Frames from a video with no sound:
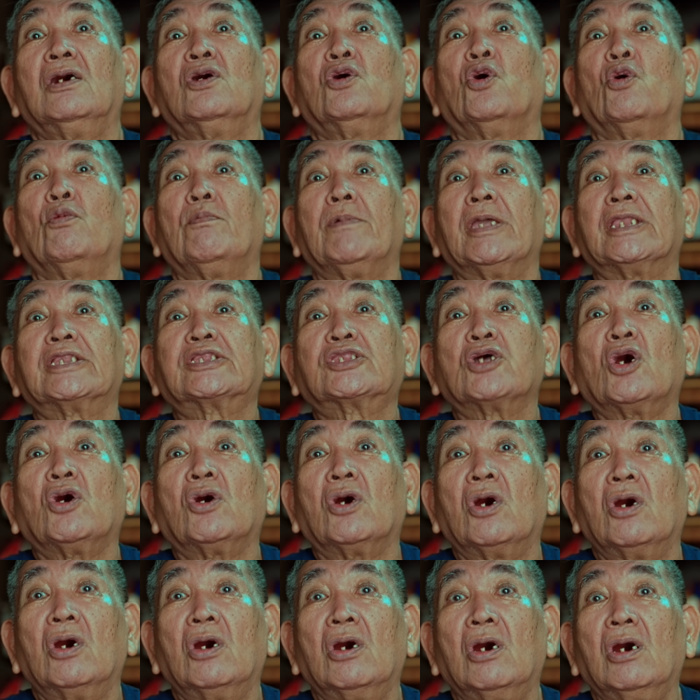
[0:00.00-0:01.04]

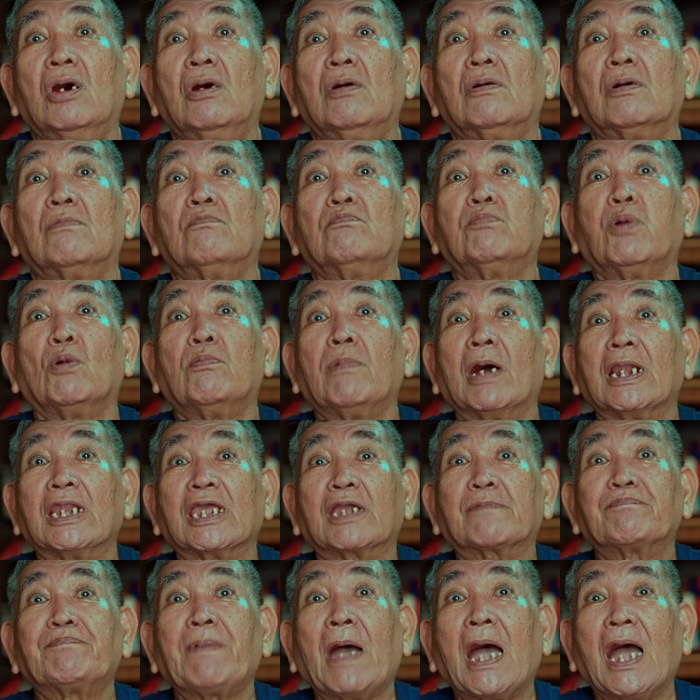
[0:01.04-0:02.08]
Huminto,
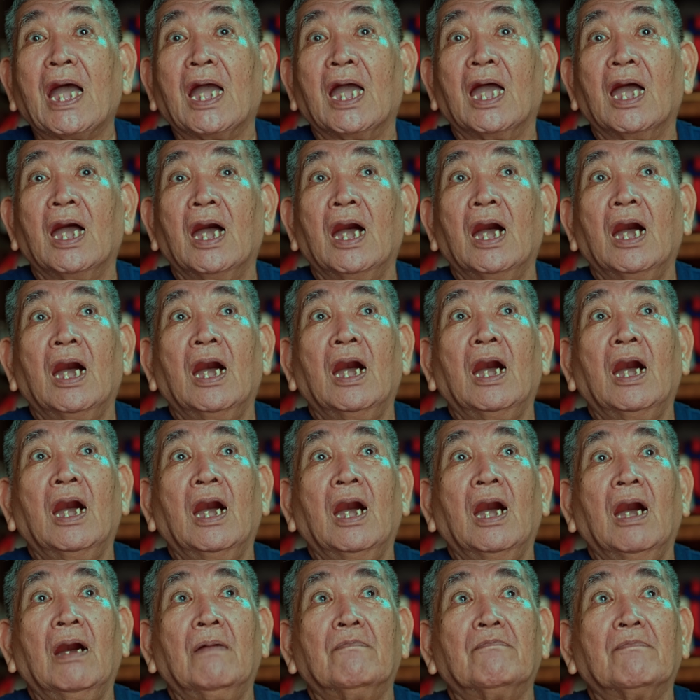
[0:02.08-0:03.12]
bumalik pa.
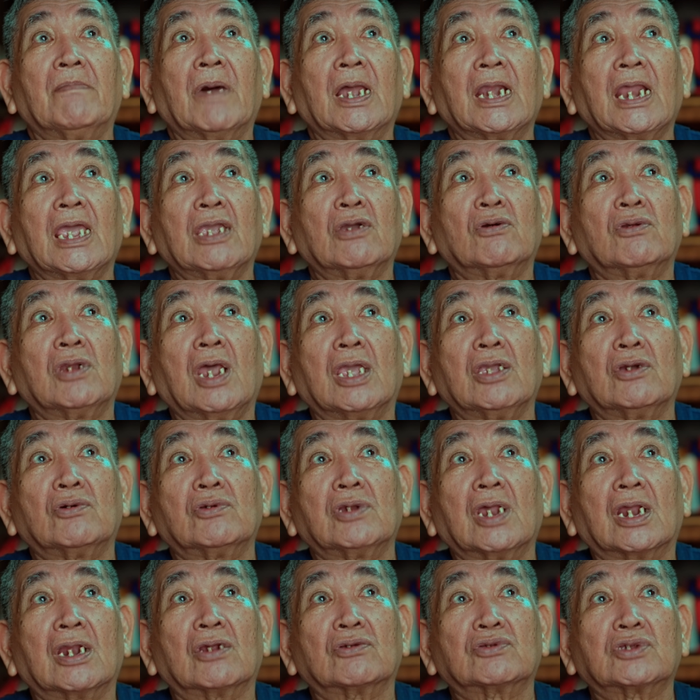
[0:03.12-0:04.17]
Malayo-layo
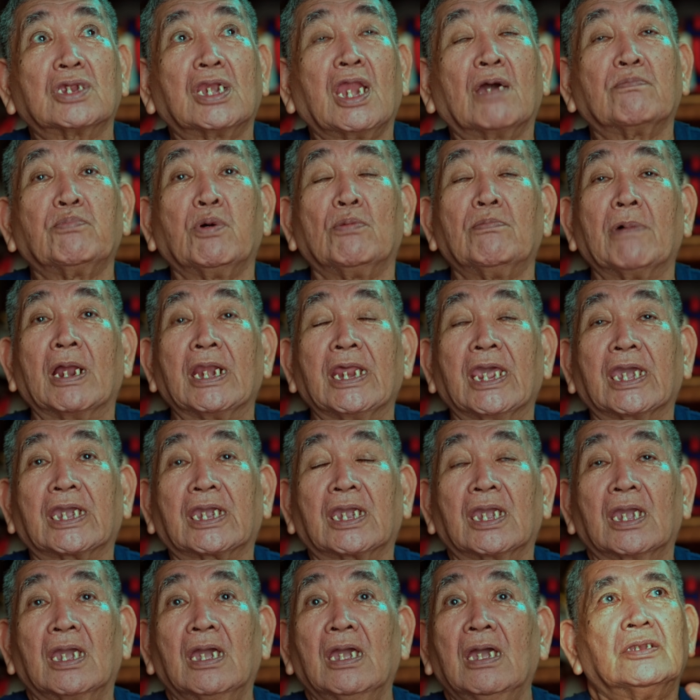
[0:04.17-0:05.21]
na raw sila, bumalik.
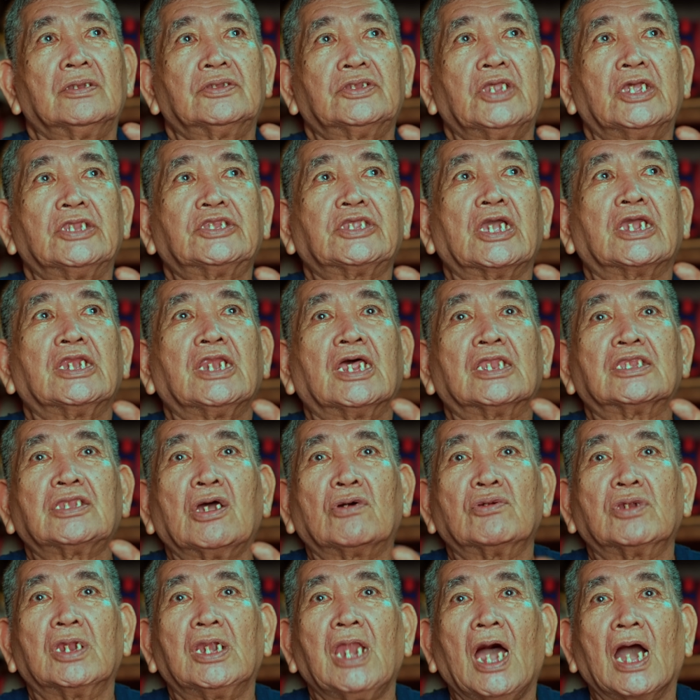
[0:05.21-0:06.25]
Titingnan
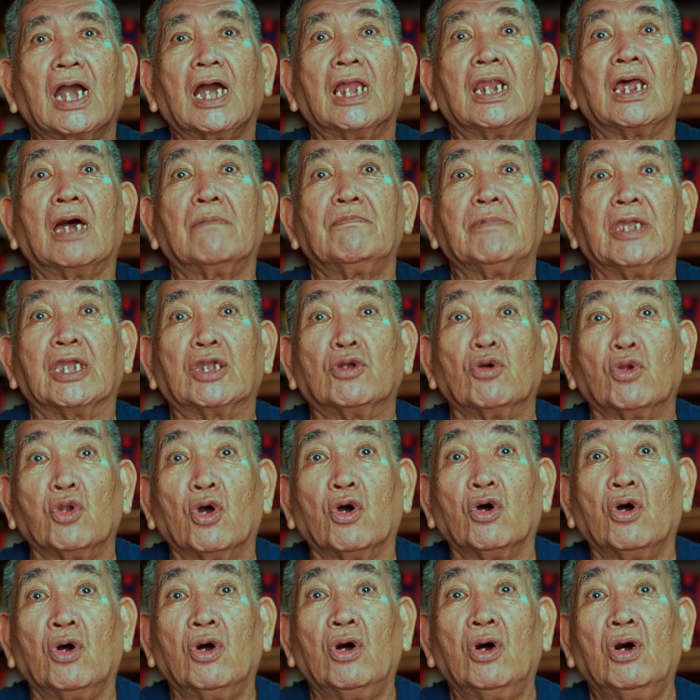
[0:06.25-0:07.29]
daw nila, kala may gulo.